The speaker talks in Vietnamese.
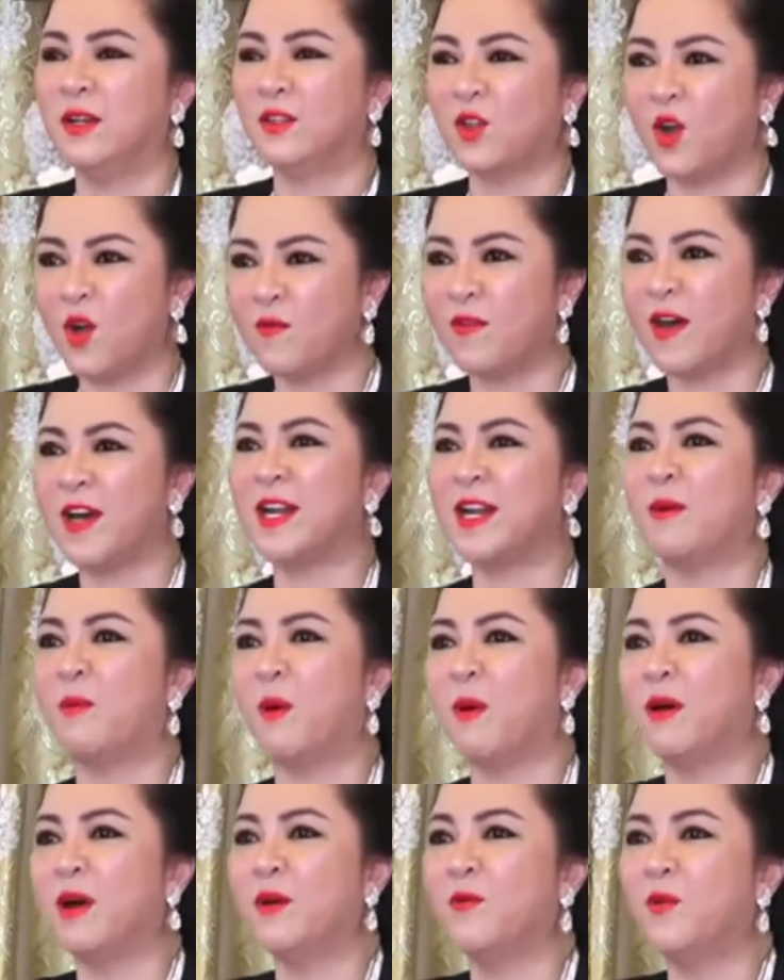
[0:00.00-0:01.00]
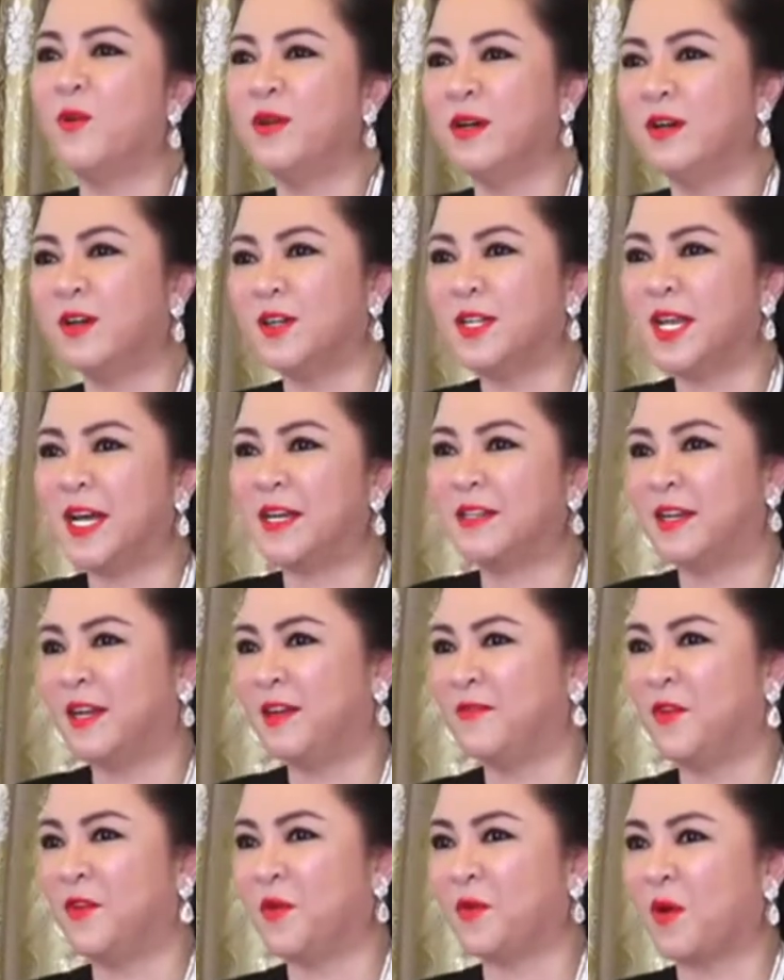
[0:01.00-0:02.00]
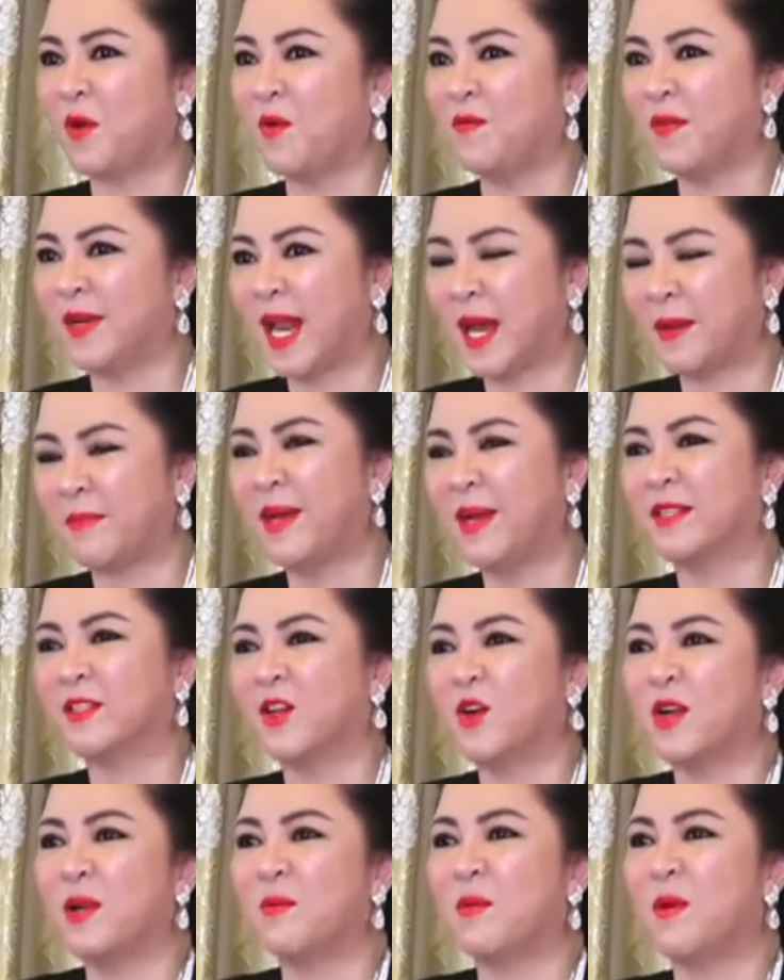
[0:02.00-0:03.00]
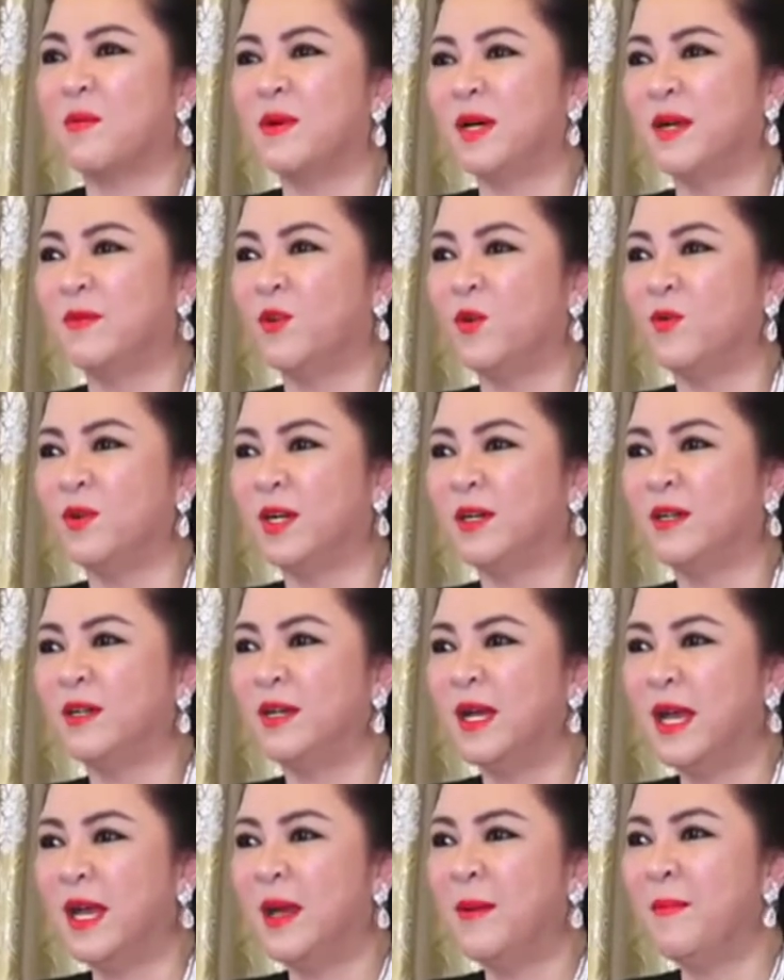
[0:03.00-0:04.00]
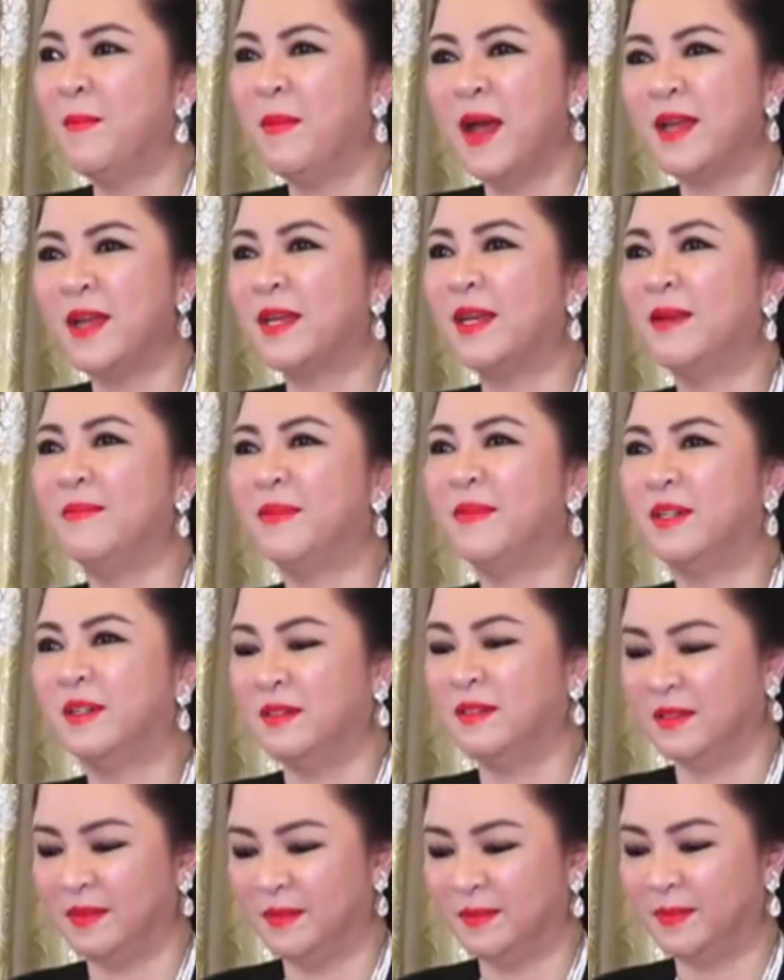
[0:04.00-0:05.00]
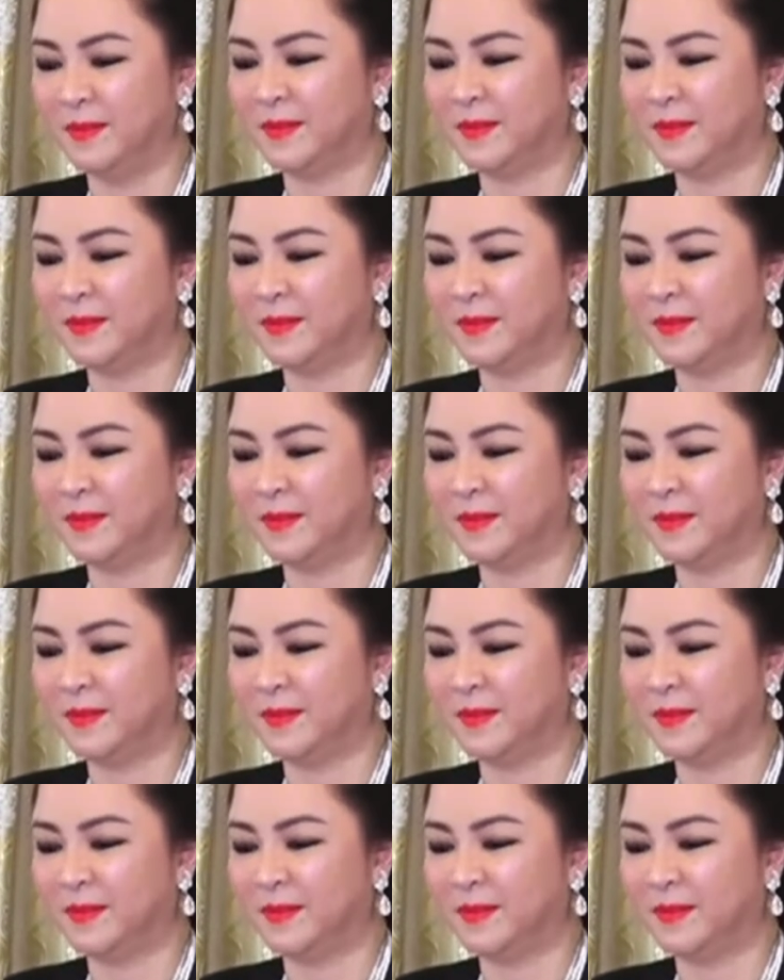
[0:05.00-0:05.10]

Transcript: tôi vẫn là một người phụ nữ có giá trị vô cùng và đặc biệt tôi là một người phụ nữ mê kim cương